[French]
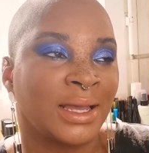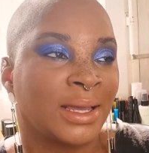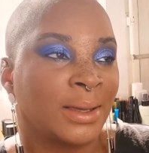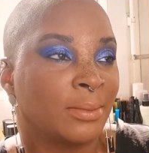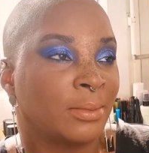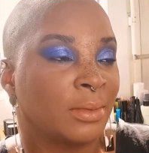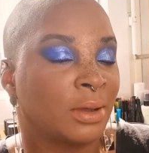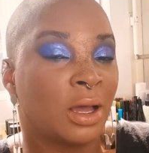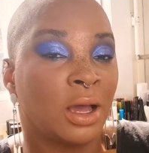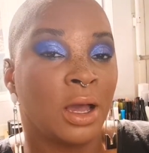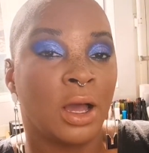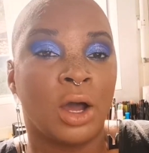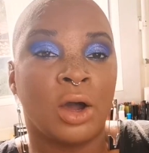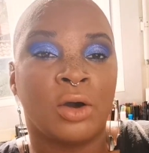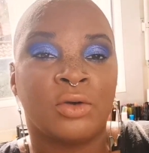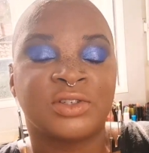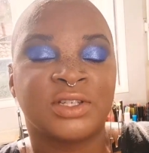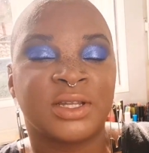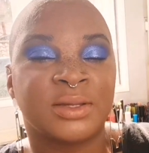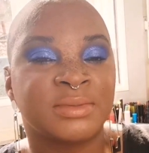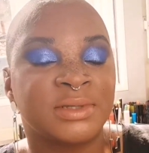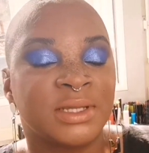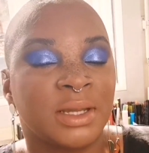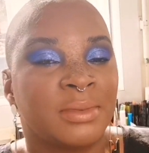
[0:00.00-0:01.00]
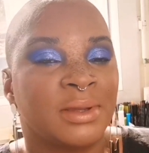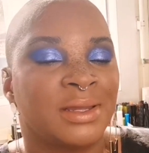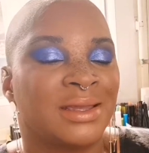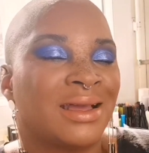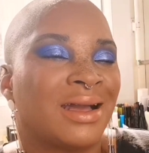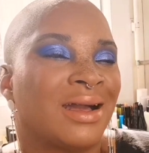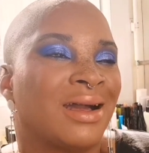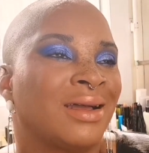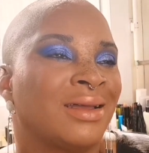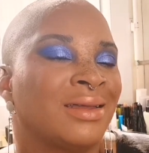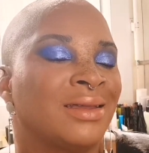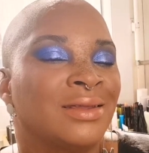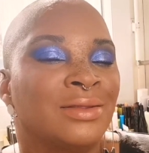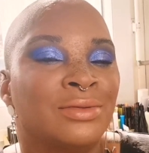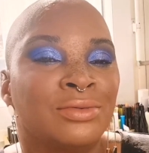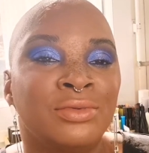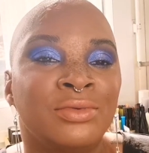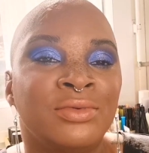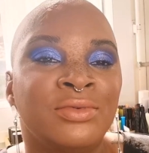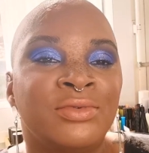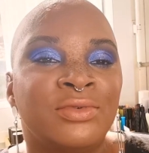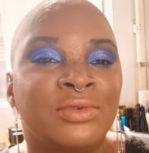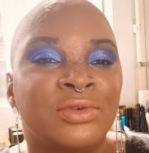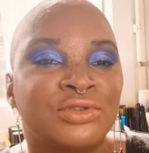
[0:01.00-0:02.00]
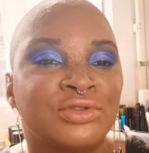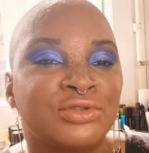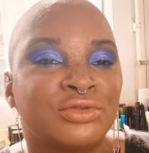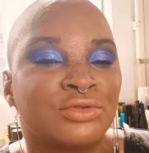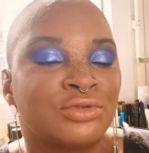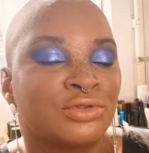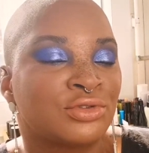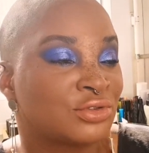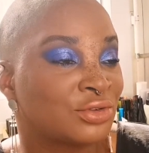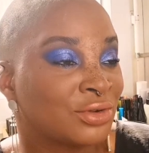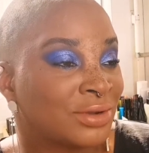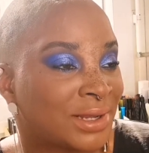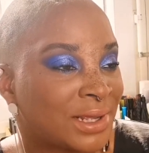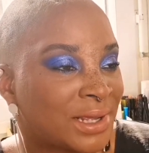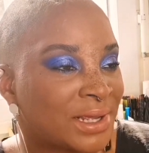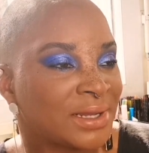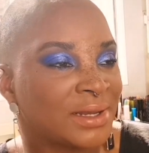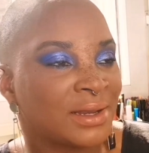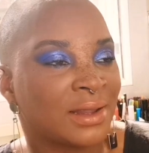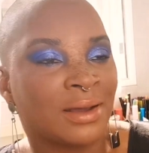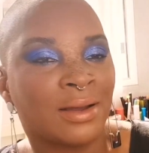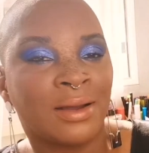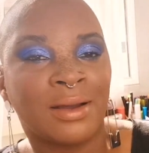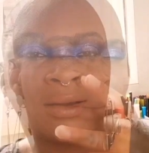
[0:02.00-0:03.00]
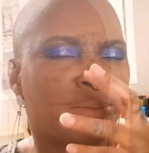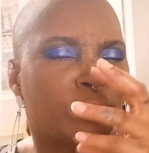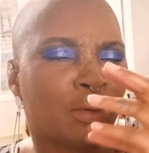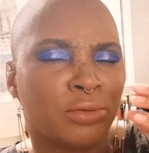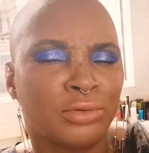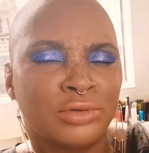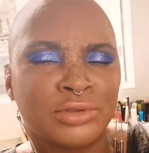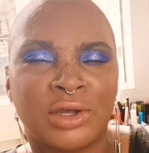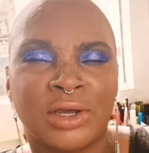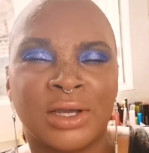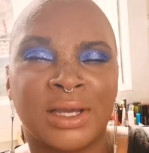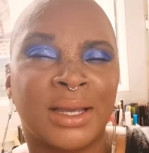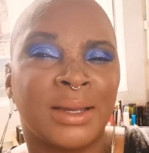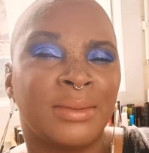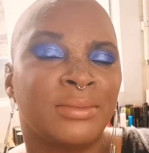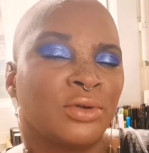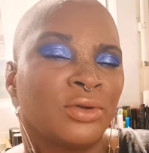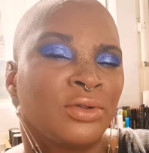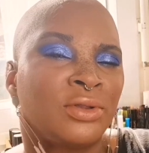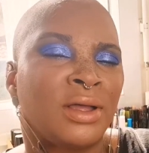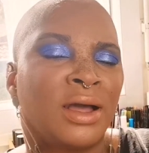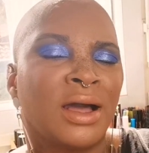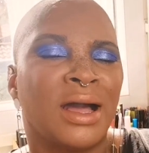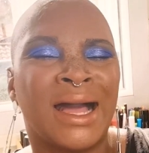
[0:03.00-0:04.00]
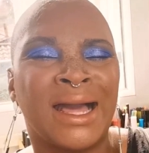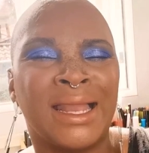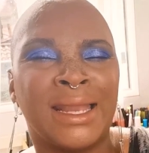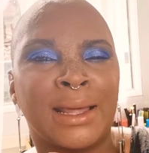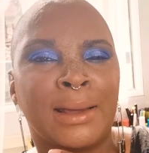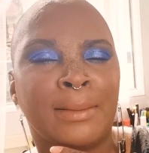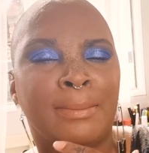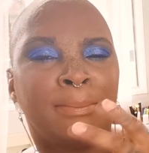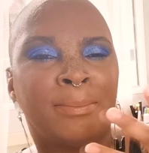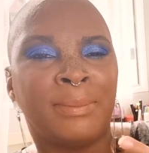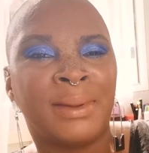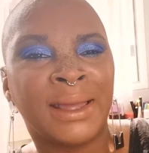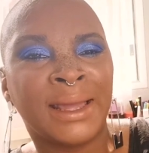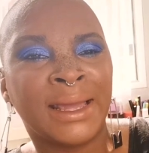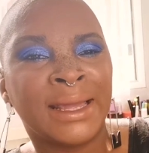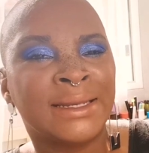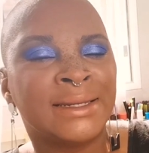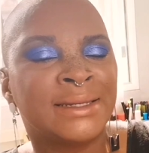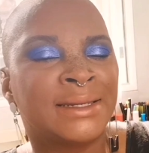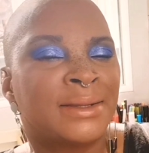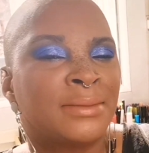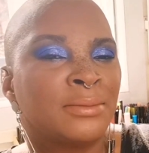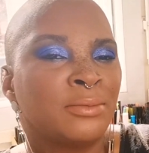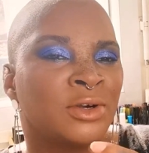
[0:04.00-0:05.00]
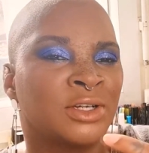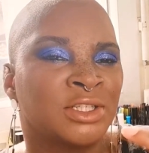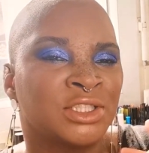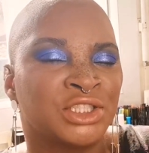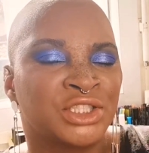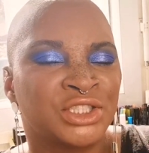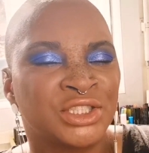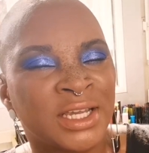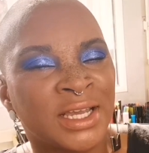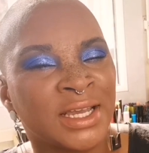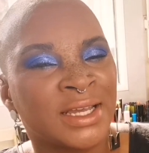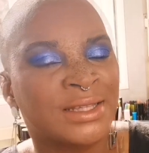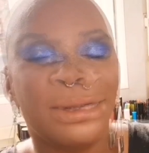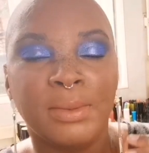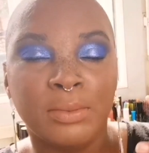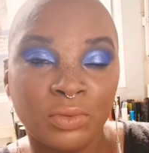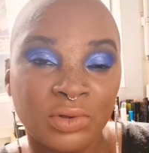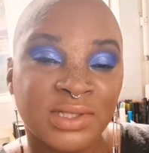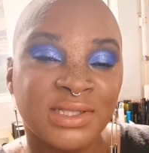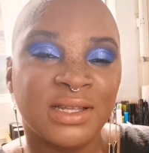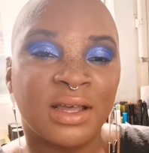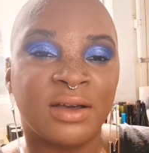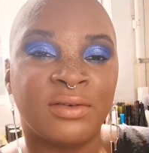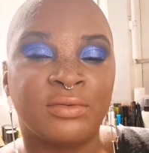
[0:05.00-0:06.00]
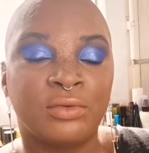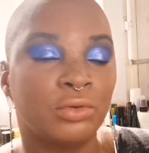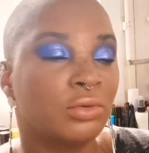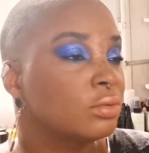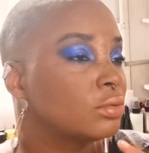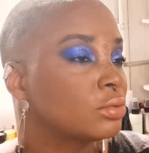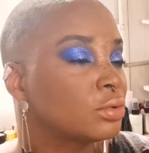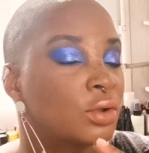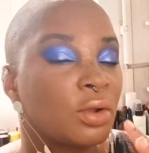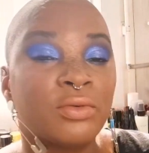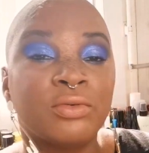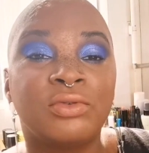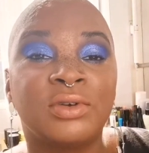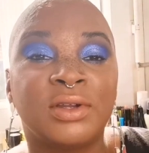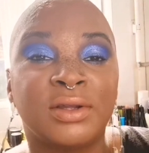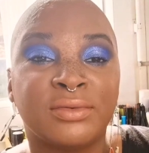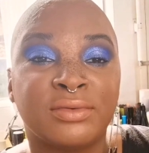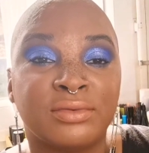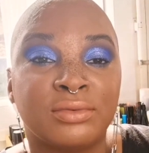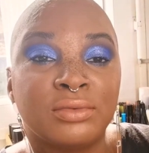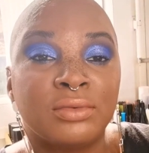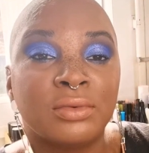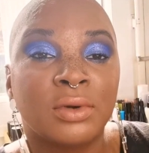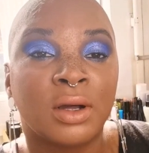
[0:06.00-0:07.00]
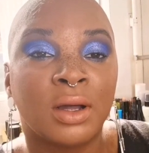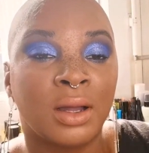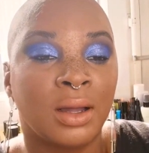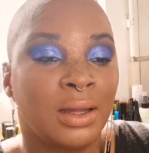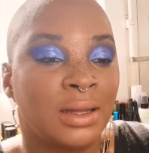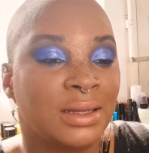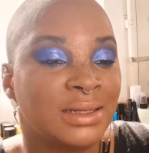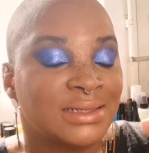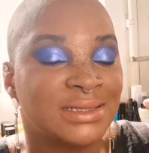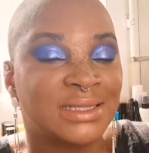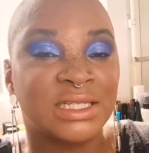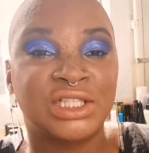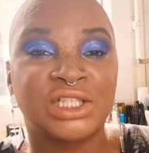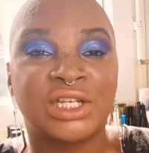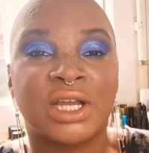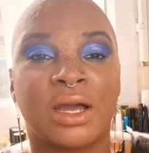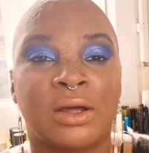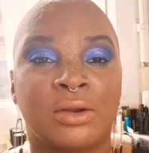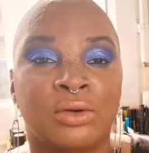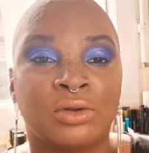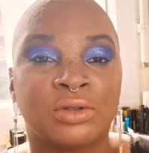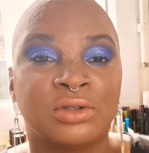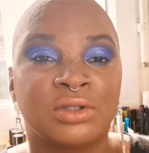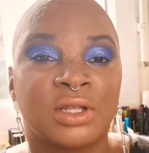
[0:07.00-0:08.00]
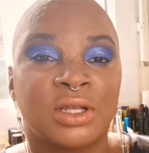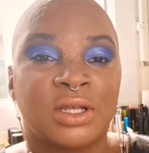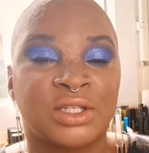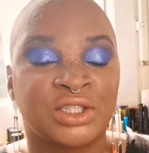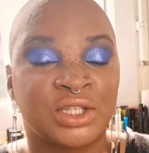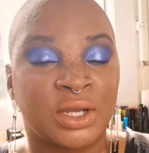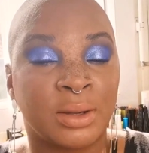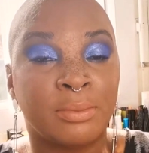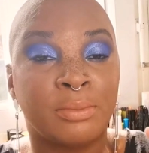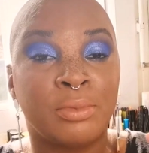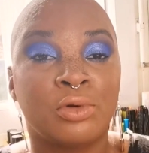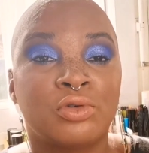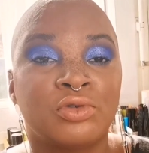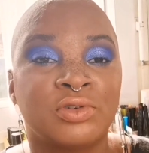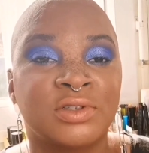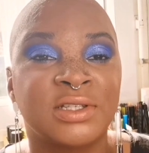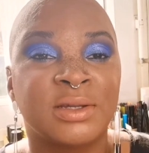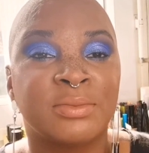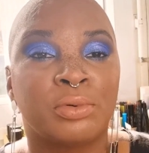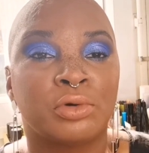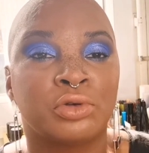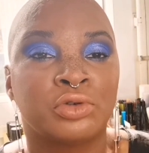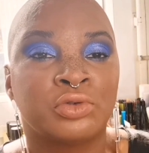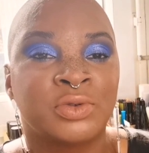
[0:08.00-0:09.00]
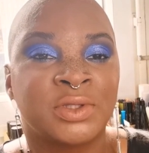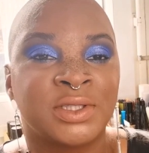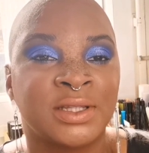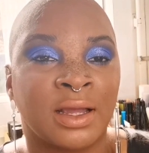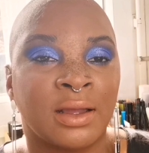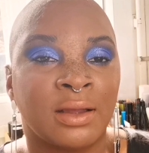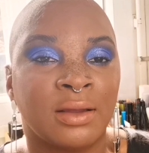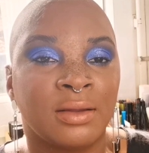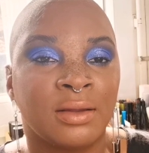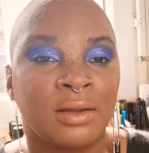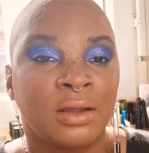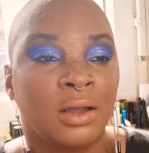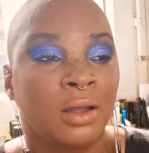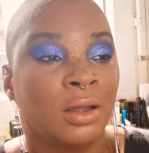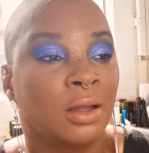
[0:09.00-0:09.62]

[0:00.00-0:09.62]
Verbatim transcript: crème. Alors vous allez me dire, mais il n'y a rien de nouveau sous le soleil là. Des bronzers crème, il y en a à la pelle, des moins chers. Mais mon cerveau, que voulez-vous C'est Charlotte. J'aime beaucoup ses produits teints.